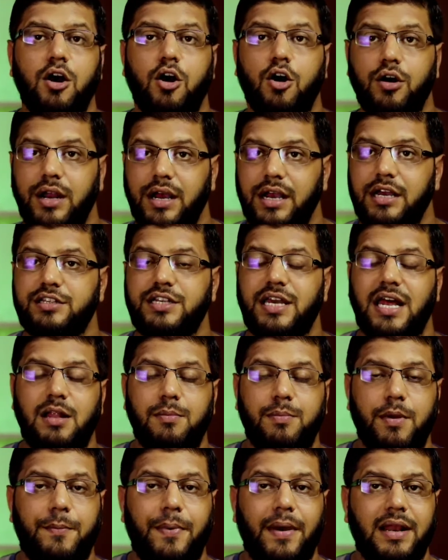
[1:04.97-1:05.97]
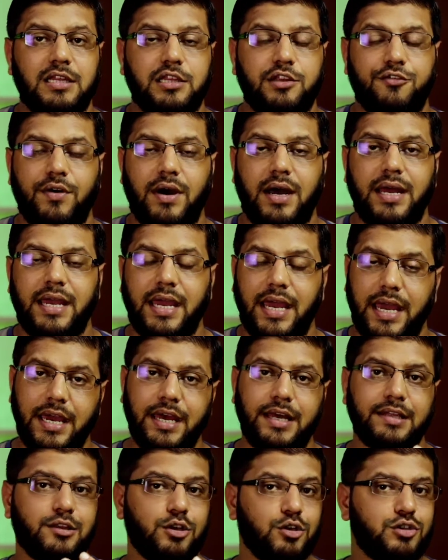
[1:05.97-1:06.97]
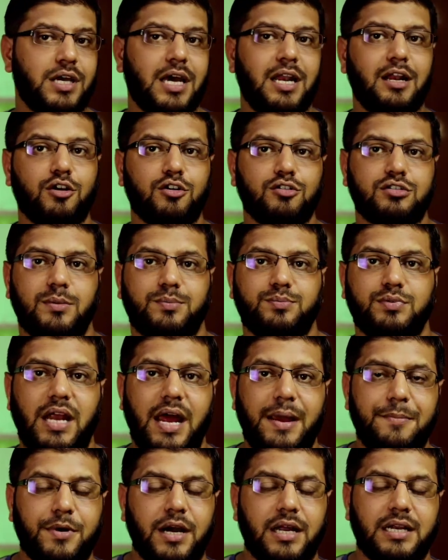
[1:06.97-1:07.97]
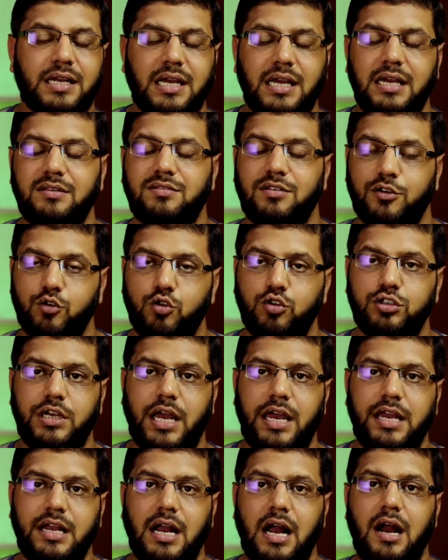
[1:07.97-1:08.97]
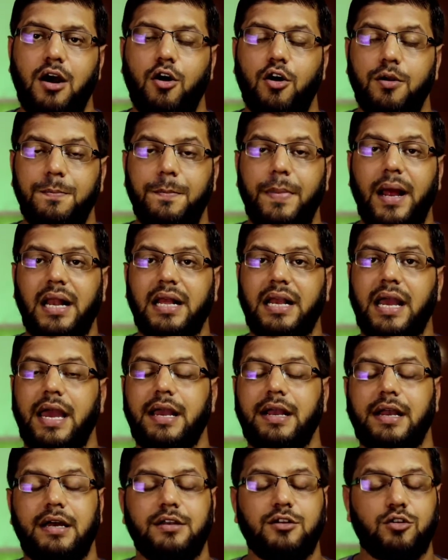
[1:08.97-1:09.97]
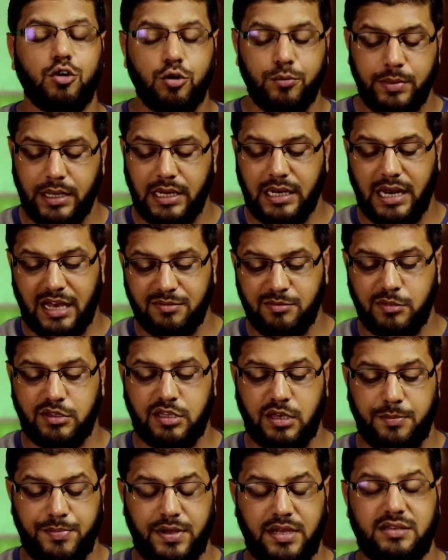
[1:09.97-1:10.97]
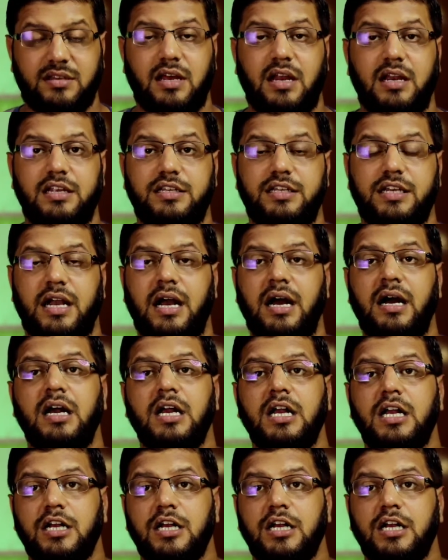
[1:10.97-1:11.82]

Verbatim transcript: और अगर चैनल पर पहली दफ़ा आए हैं तो चैनल को सब्सक्राइब करके ज़रूर जाइएगा और बेल के आइकन को भी लाजमी से प्रेस कर लीजिएगा